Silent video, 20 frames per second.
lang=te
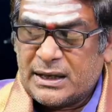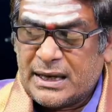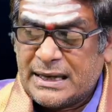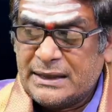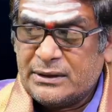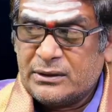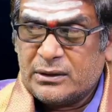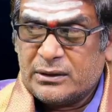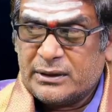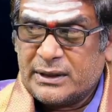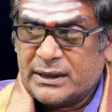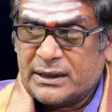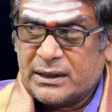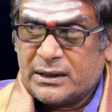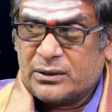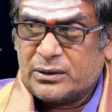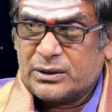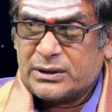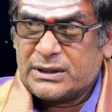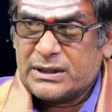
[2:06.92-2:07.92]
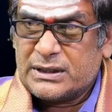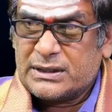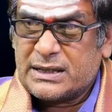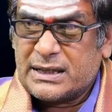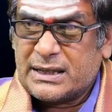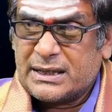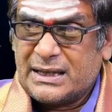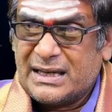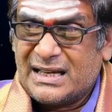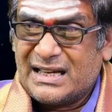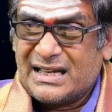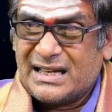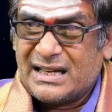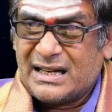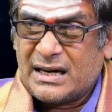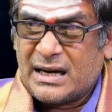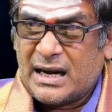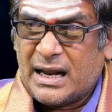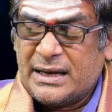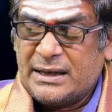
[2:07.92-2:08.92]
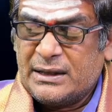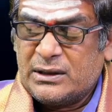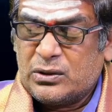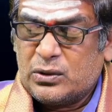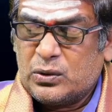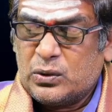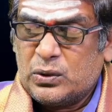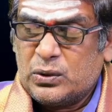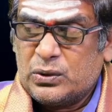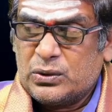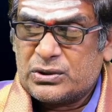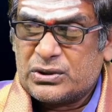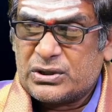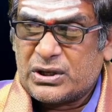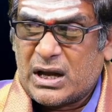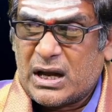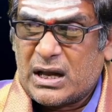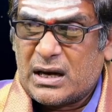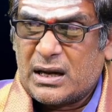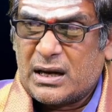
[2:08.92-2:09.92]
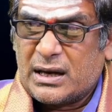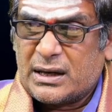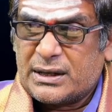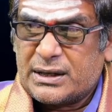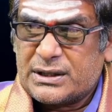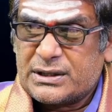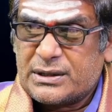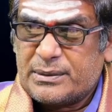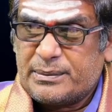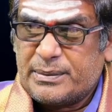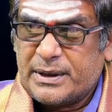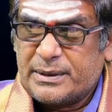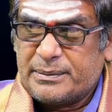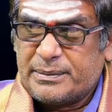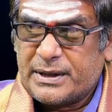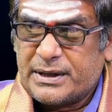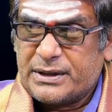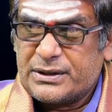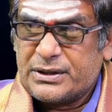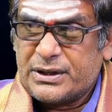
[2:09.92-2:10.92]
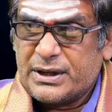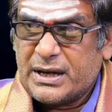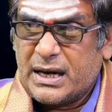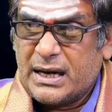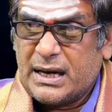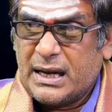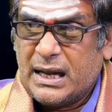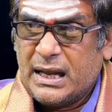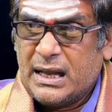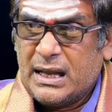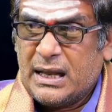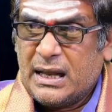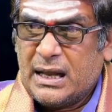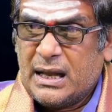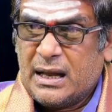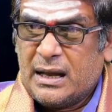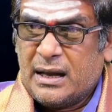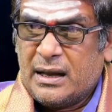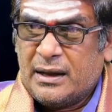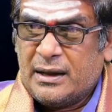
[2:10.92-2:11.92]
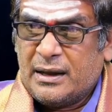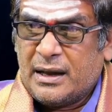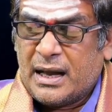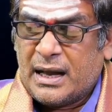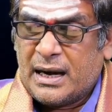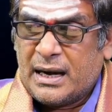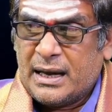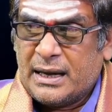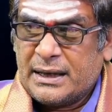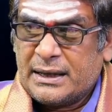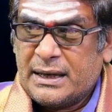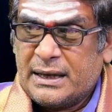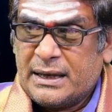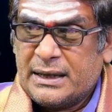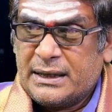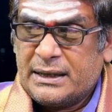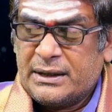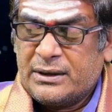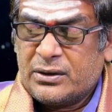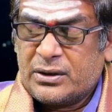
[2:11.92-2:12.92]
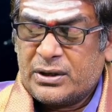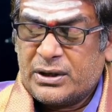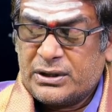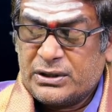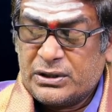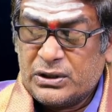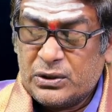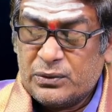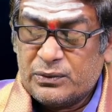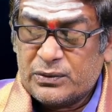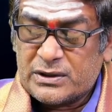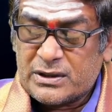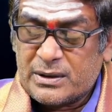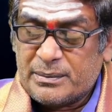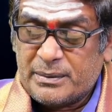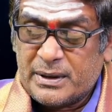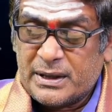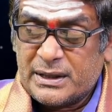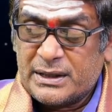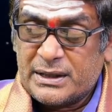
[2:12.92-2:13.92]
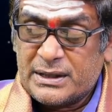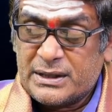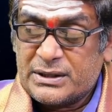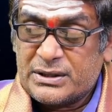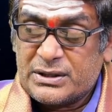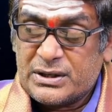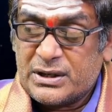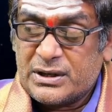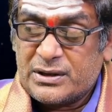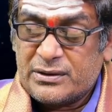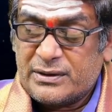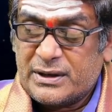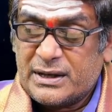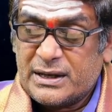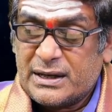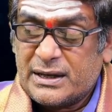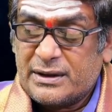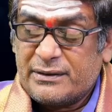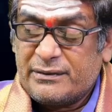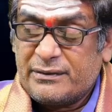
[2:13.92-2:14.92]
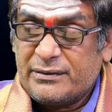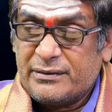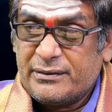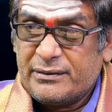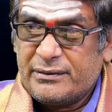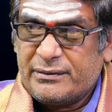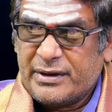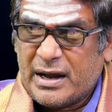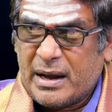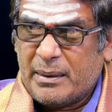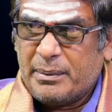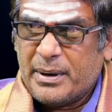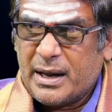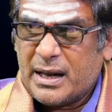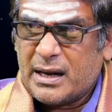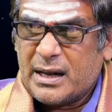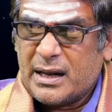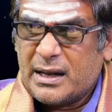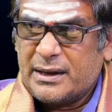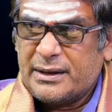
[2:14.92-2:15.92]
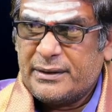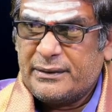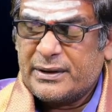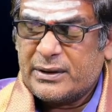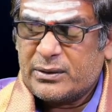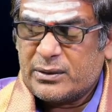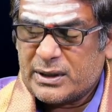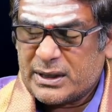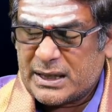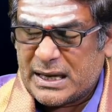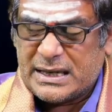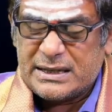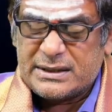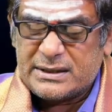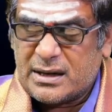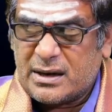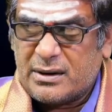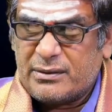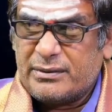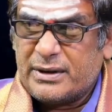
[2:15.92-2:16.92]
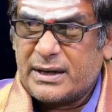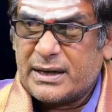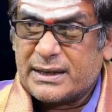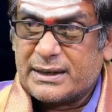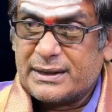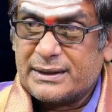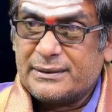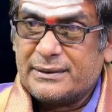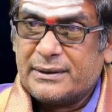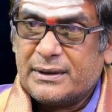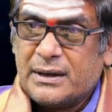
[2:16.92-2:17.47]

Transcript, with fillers: రైతుల దగ్గరకు వచ్చేసరికి రైతులు చాలా కష్టపడి పనిచేయాలి అలాగే ఈ యొక్క ఇనుము సంబంధించినటువంటి వ్యాపారాలు ఏవి కూడా కలిసి రావు వీళ్ళకి